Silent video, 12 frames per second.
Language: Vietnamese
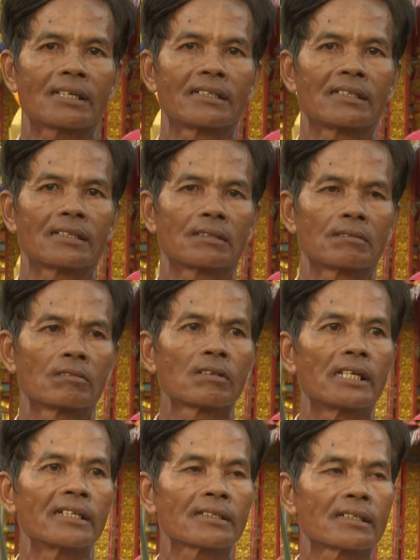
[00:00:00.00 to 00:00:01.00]
thì huấn à,
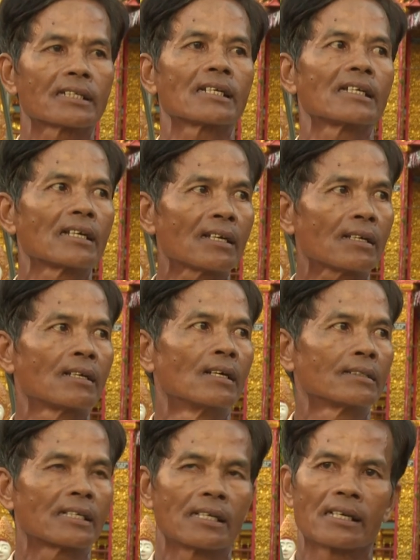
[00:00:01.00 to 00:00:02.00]
luyện này kia
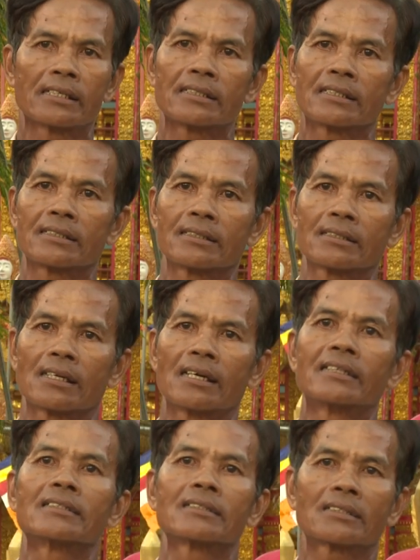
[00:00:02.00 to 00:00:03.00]
thì hơi
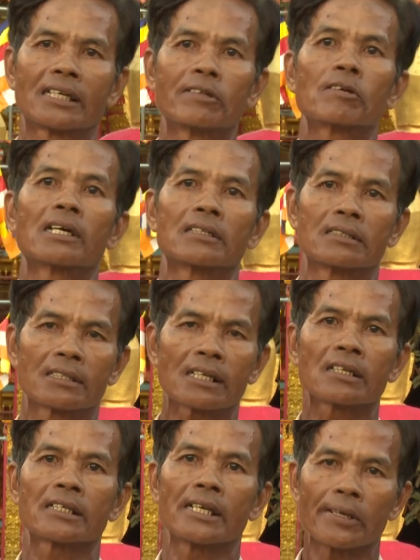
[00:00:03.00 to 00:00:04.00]
hơi thiếu người
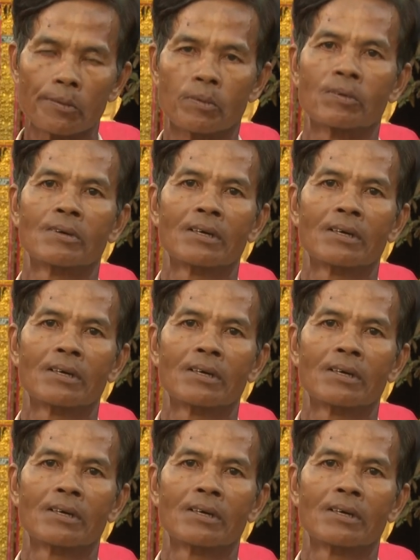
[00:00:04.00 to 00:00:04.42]
rất là nhiều